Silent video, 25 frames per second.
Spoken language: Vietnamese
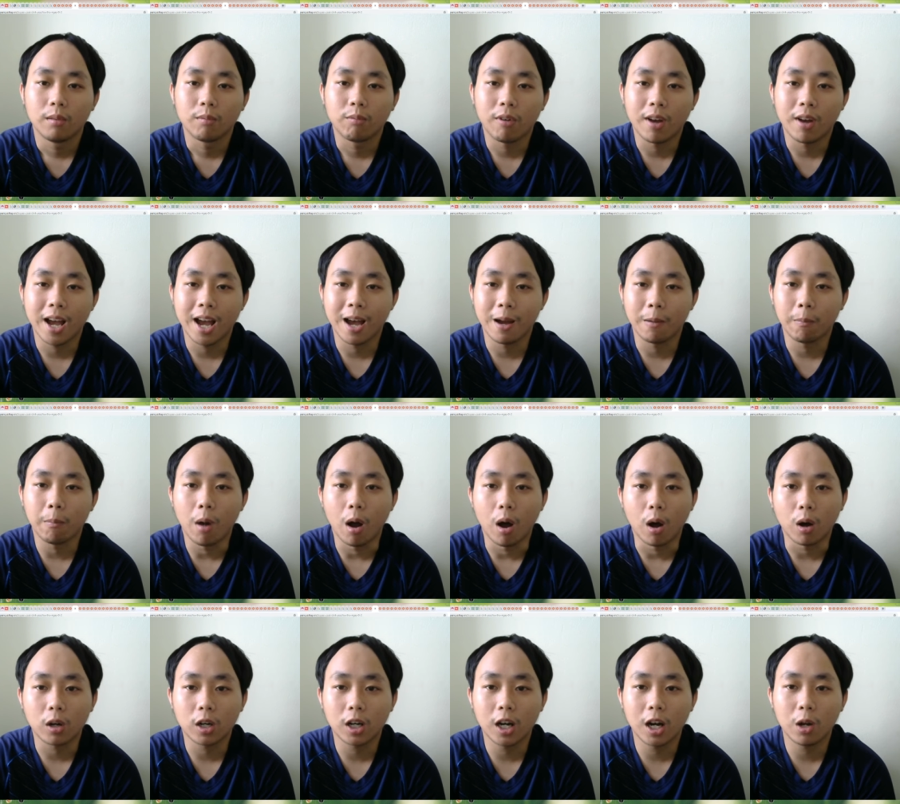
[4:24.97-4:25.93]
Và
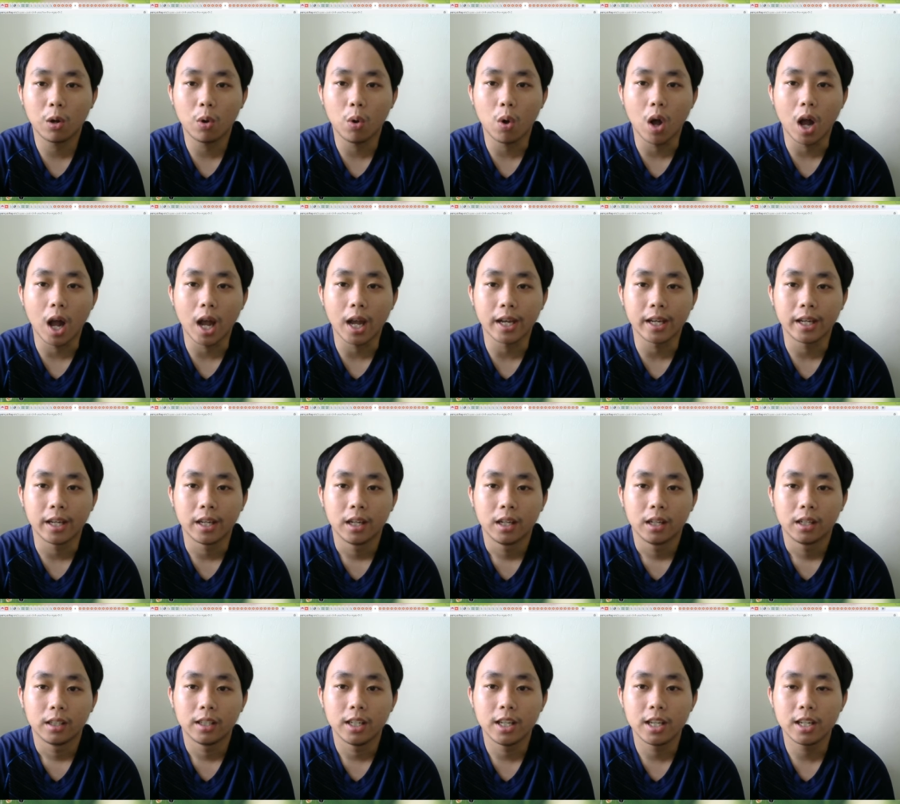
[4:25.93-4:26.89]
bỏ ra ngoài
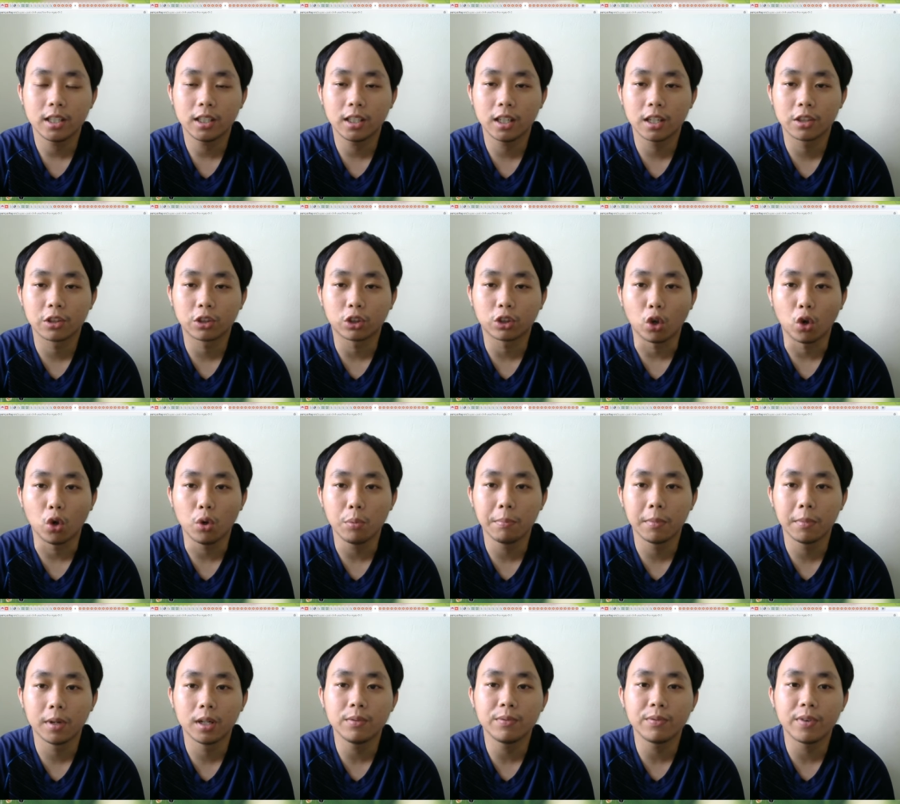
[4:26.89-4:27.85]
Đến gần tối
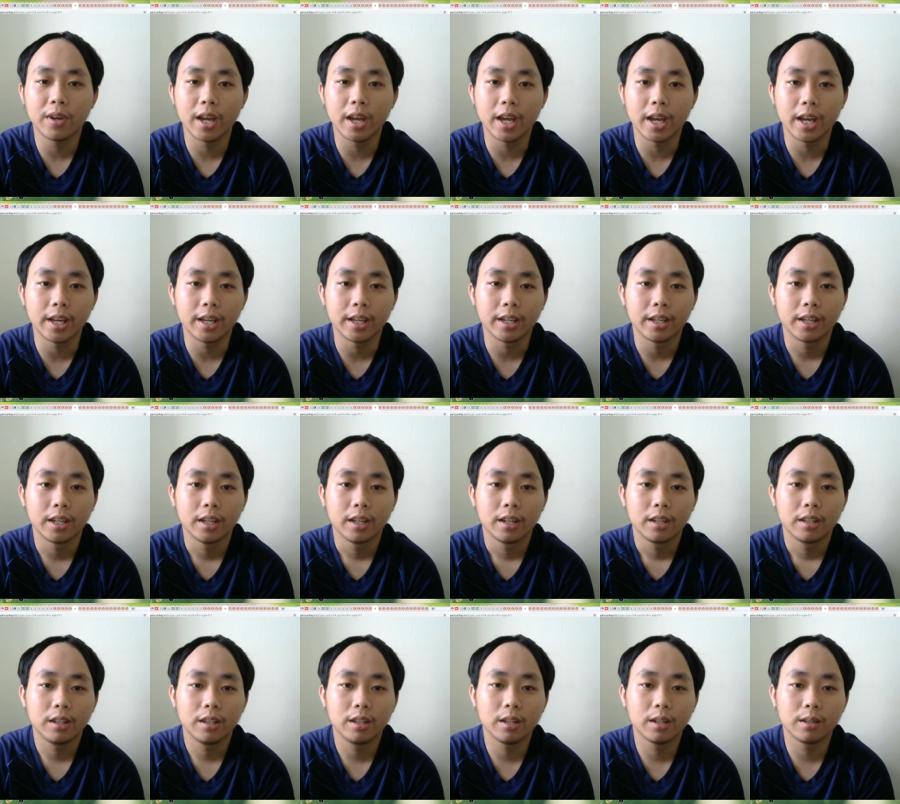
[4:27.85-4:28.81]
mới về
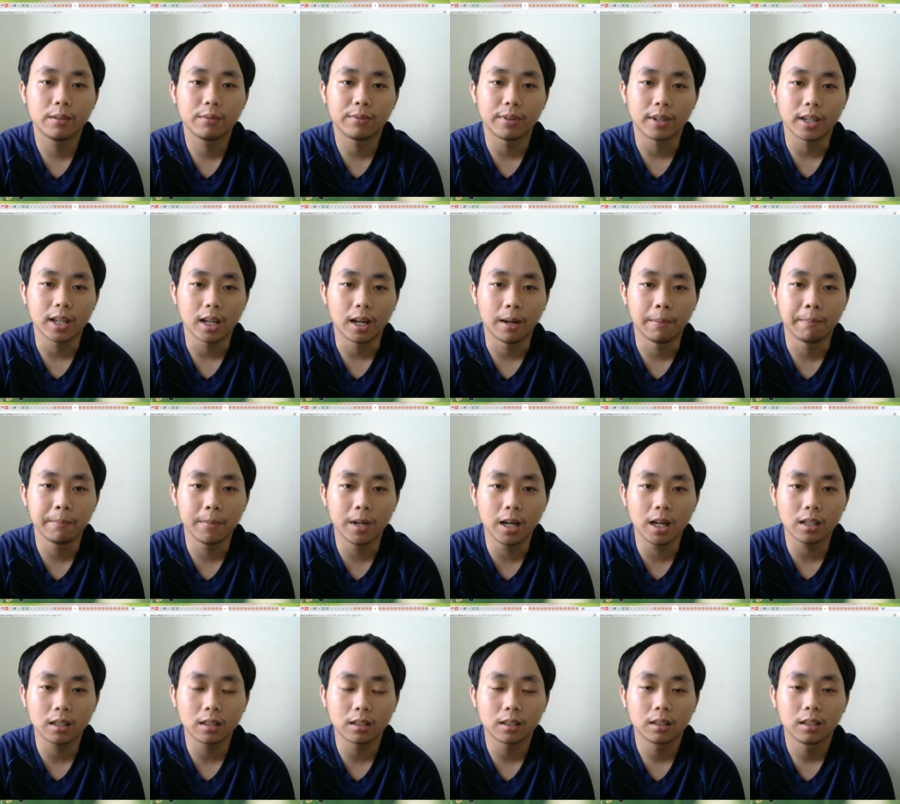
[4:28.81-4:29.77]
nhưng vẫn ấm
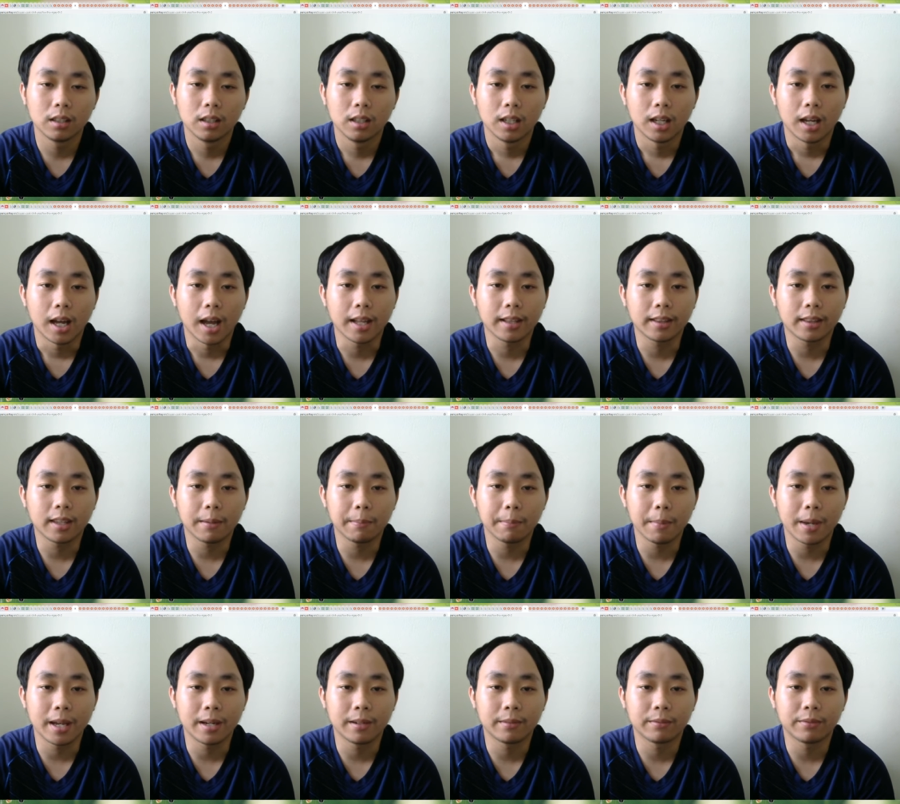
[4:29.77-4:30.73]
ức. Anh ta
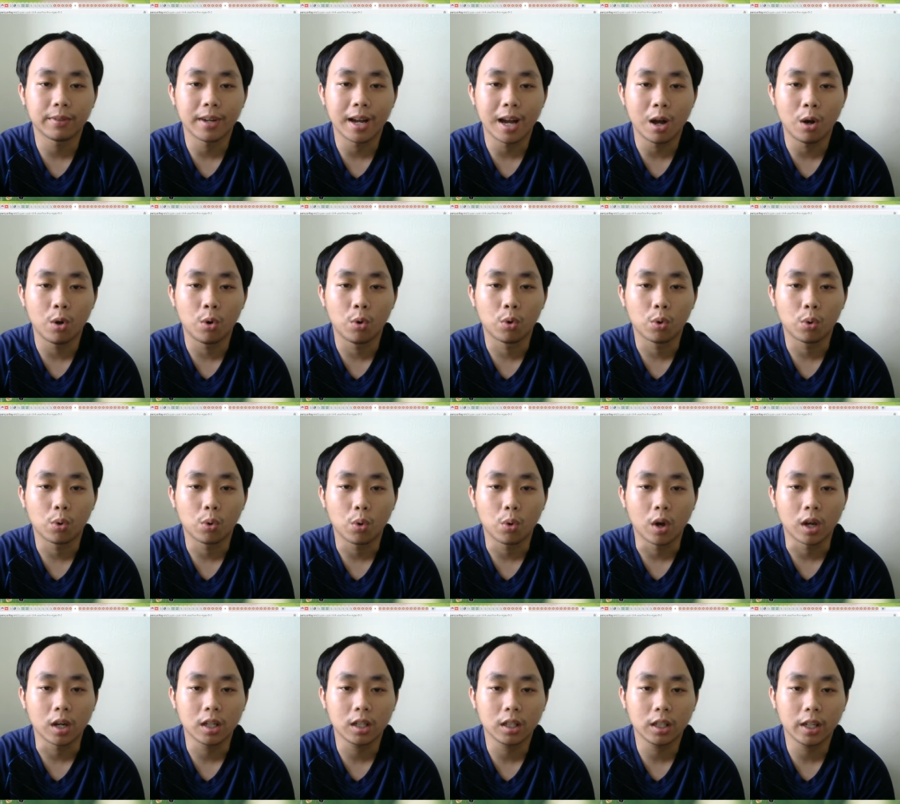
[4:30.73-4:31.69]
bèn vào
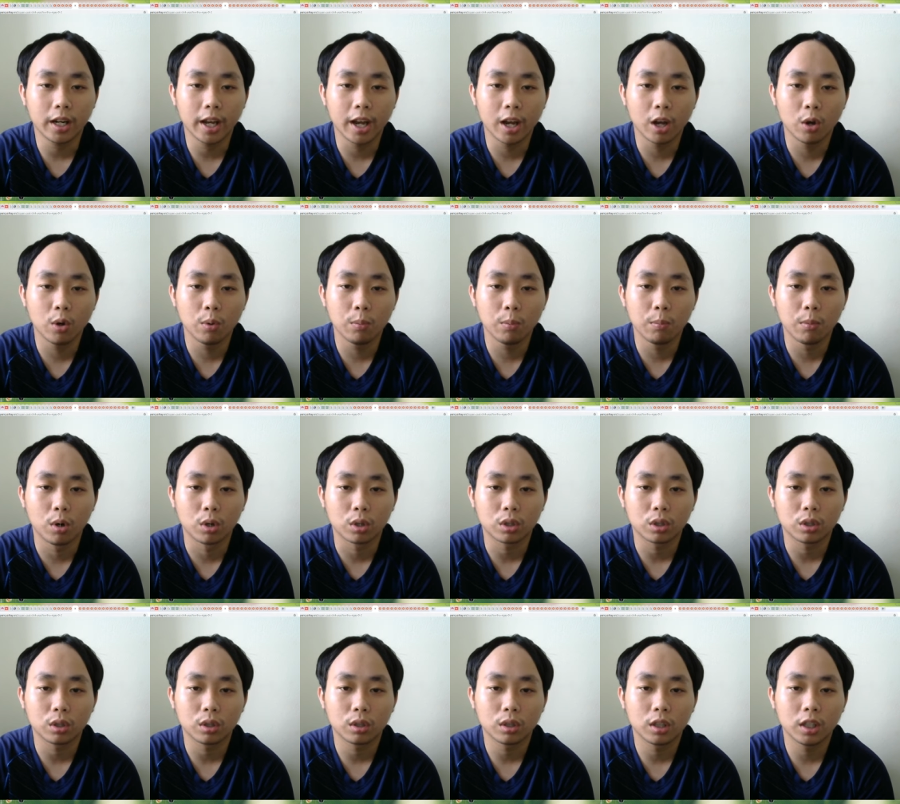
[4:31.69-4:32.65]
quán kêu
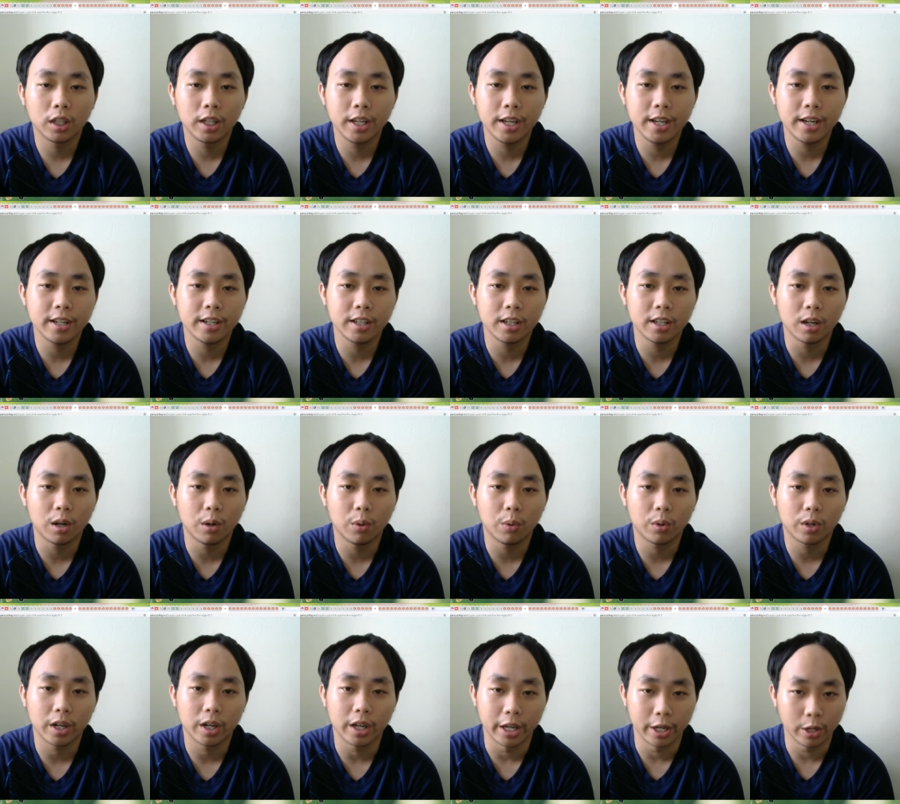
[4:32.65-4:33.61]
một ly rượu
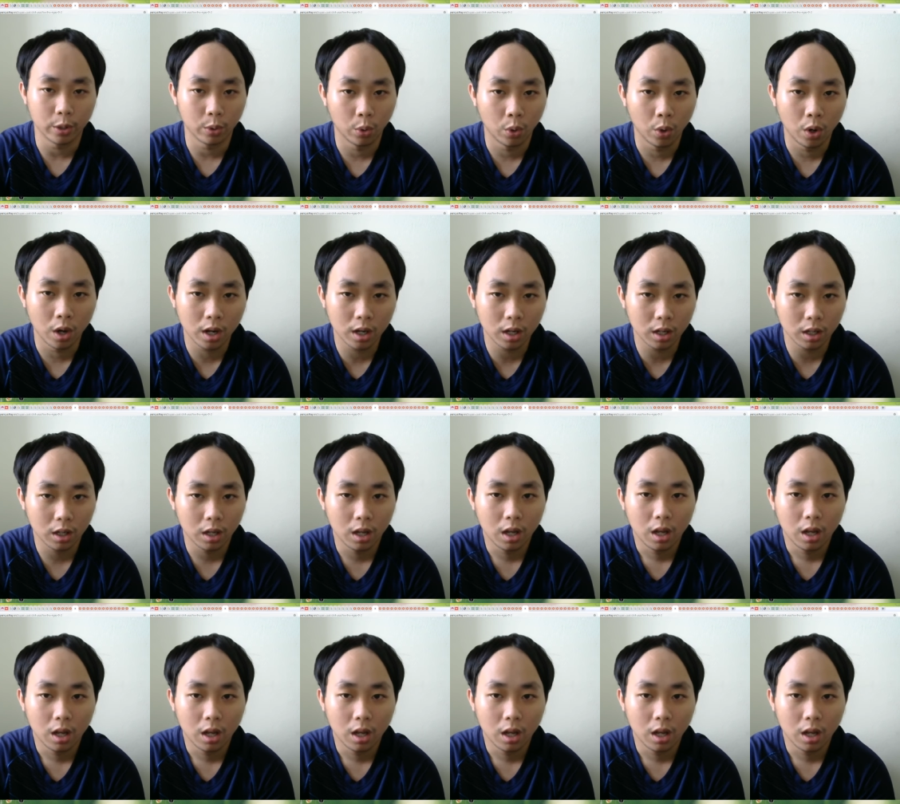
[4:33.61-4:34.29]
để uống.